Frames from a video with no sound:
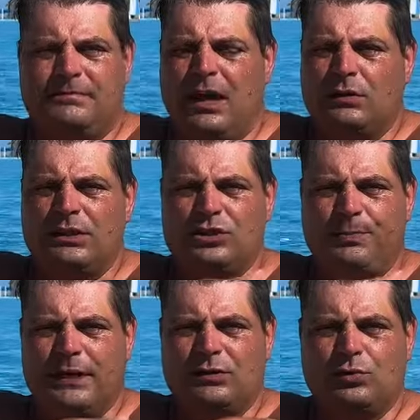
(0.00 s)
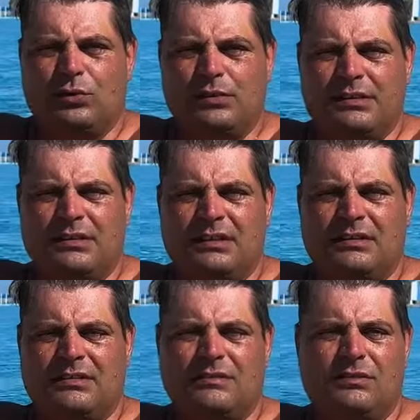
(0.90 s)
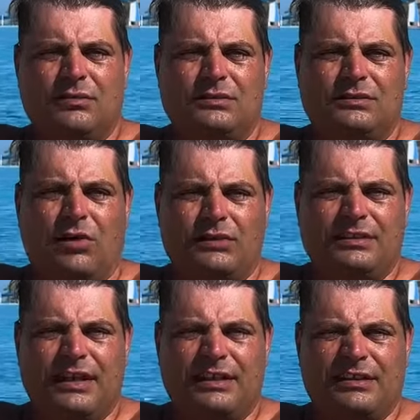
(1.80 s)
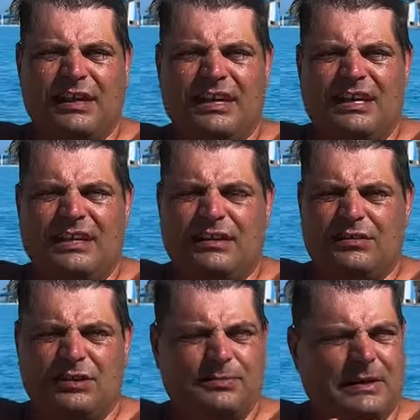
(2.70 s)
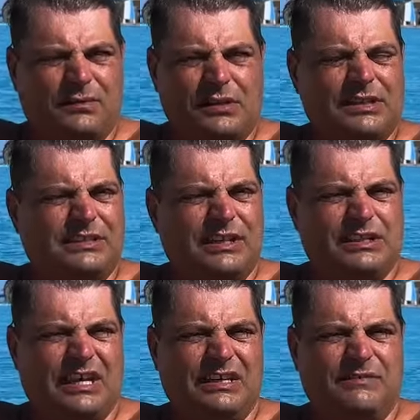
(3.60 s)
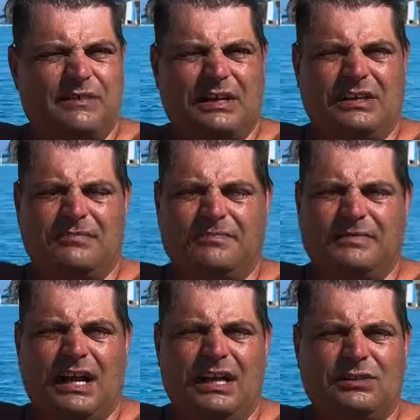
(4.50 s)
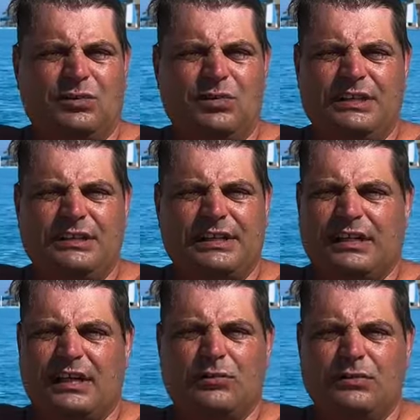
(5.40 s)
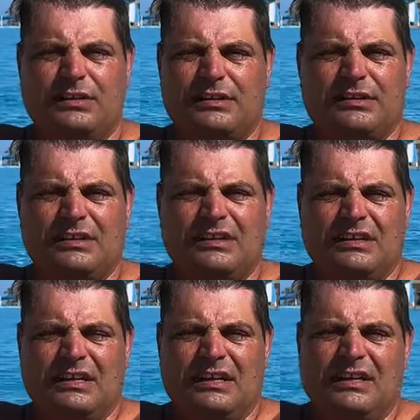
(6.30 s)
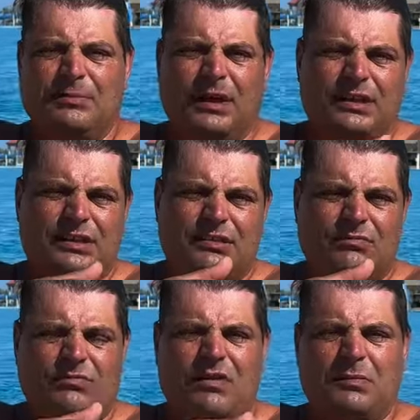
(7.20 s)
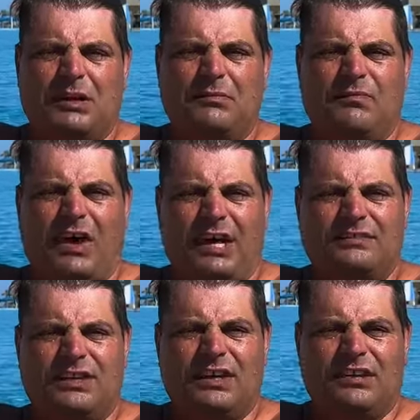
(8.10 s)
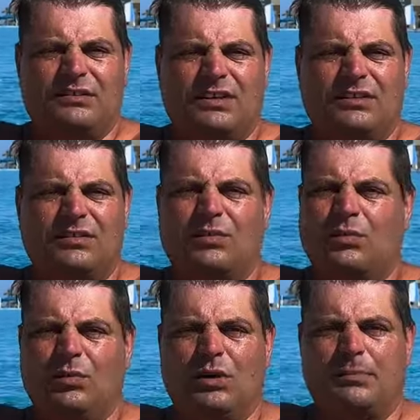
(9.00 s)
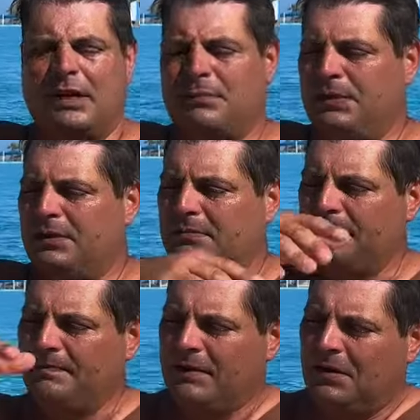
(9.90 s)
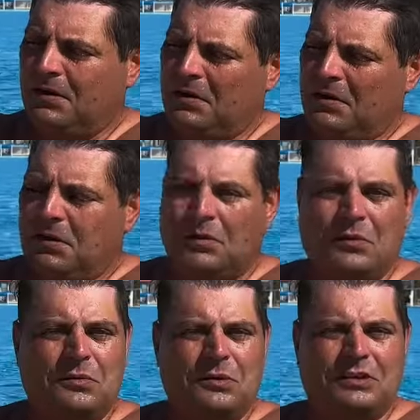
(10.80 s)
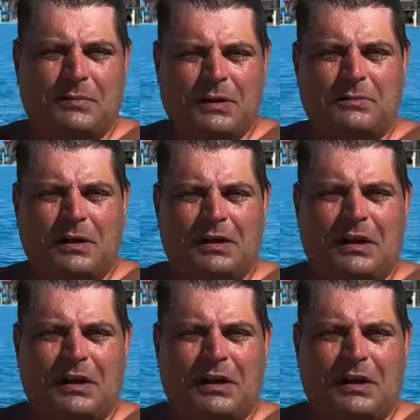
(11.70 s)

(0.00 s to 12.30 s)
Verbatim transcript: Auch die Spirituosen und Cocktails, da sollte man vorsichtig sein, weil der Alkohol hier nicht sehr gut ist. Lieber ist, wenn man Wein trinkt oder mal ein Bier. Und ich habe hier mal